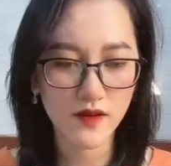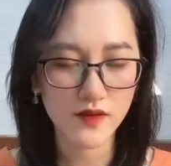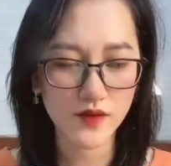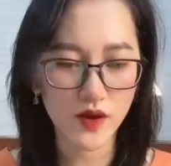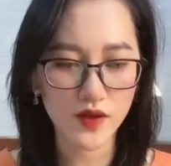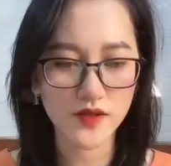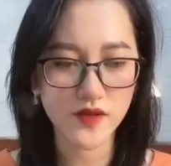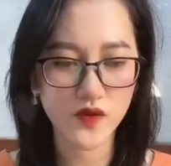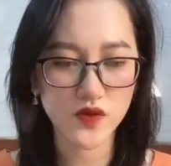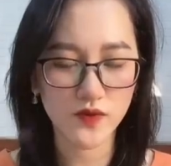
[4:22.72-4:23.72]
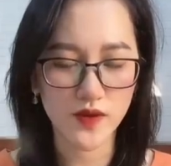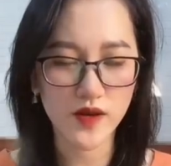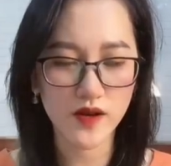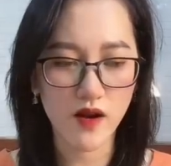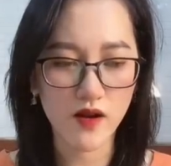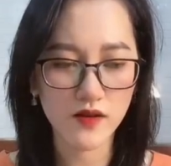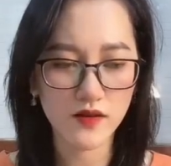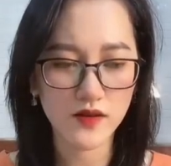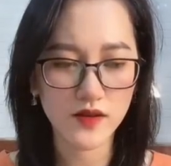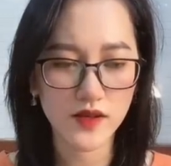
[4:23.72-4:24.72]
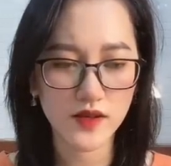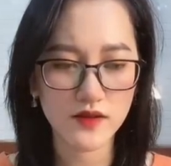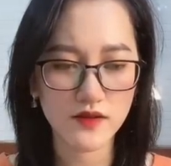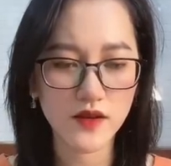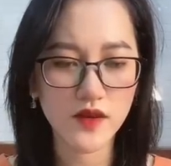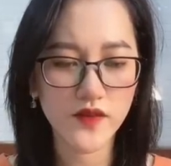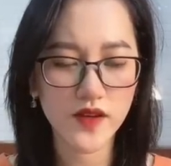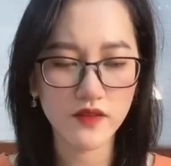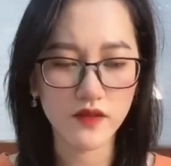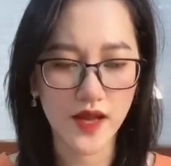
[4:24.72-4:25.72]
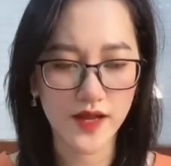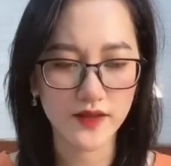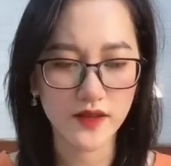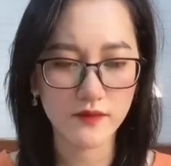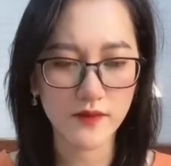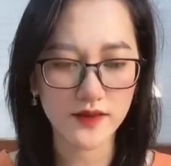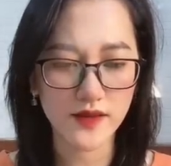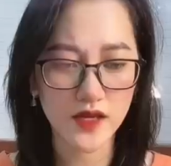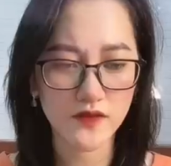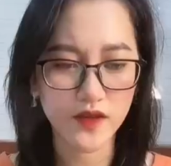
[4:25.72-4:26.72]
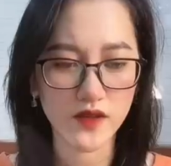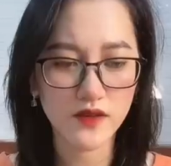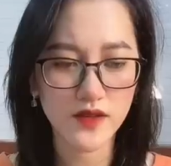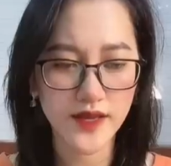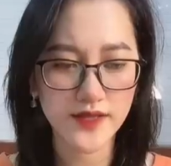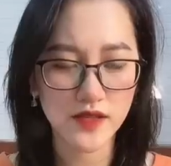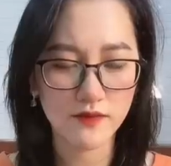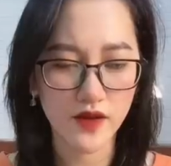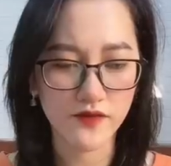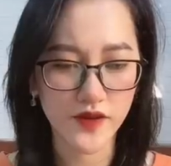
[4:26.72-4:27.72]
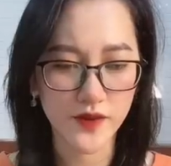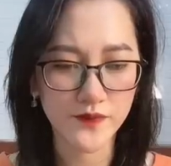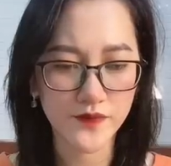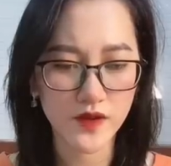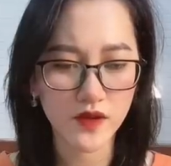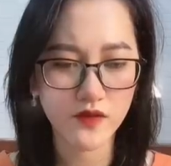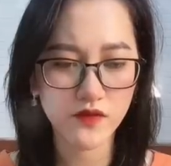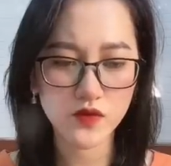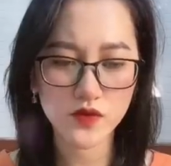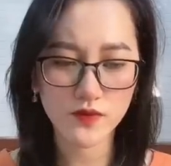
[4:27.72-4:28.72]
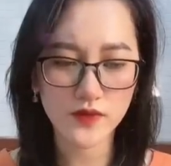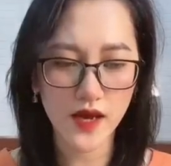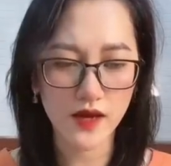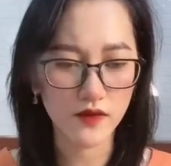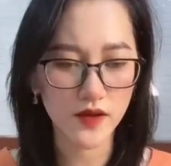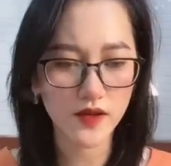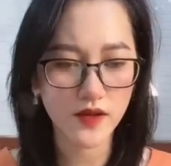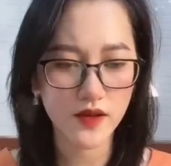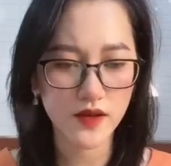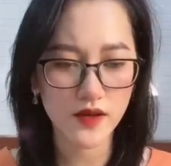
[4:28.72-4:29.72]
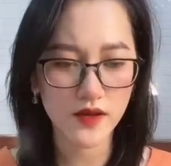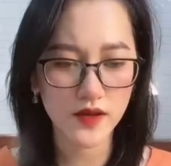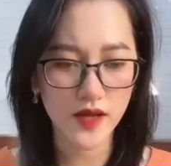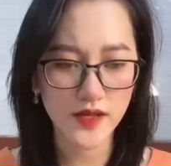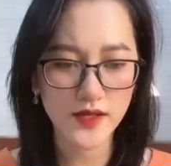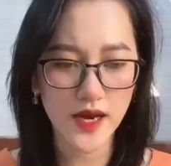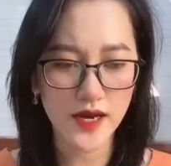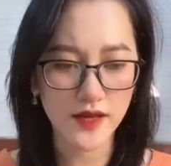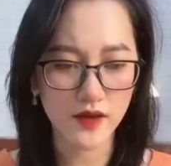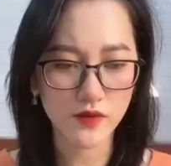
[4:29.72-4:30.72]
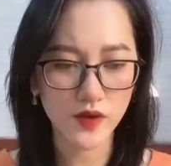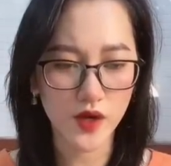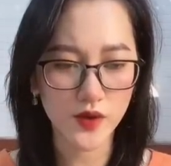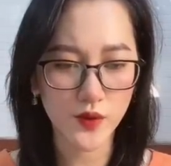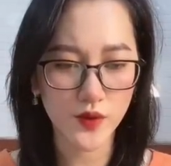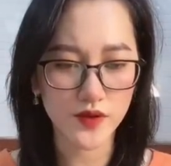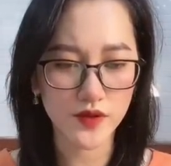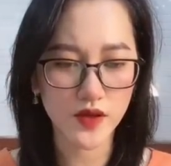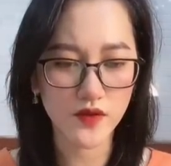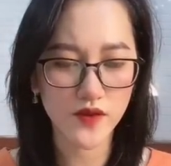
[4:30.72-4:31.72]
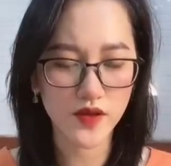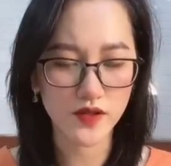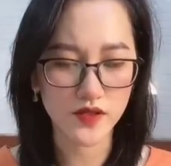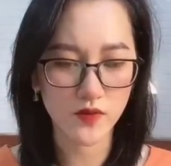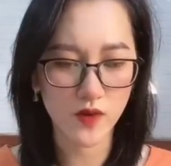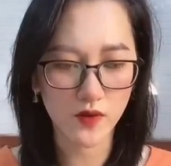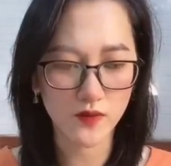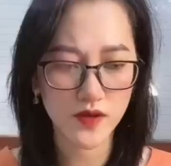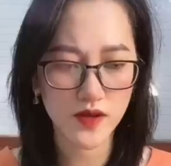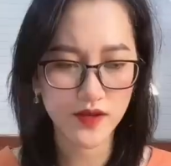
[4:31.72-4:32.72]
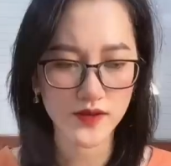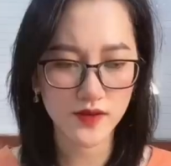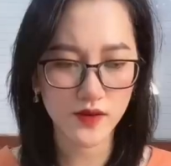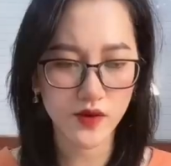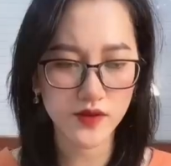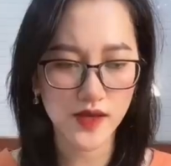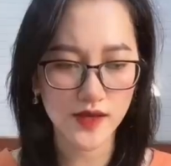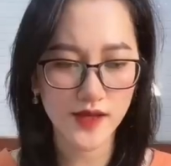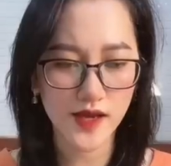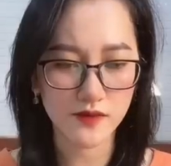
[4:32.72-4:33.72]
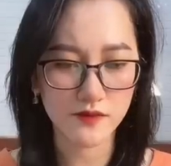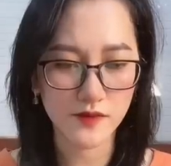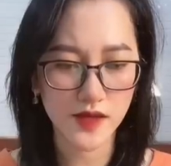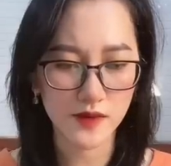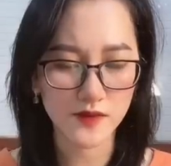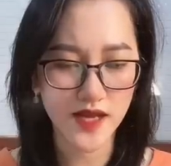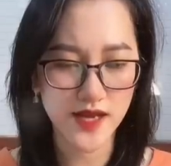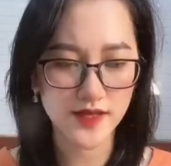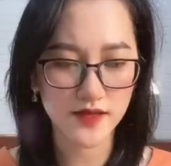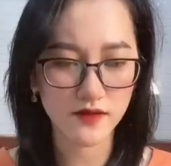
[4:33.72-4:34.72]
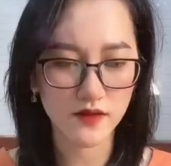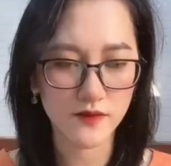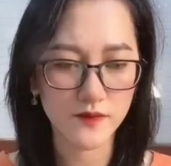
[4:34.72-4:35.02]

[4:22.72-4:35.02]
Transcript: Tôi còn chưa vô dụng đến mức đó Từ ngưng viên hử lạnh Bàn tay vẫn lướt nhanh trên bàn phím Phù Dung thè lưỡi Khẽ nhại lại câu nói của từ ngưng viên ở trong lòng Sau đó chán nản mà nằm dài ra giường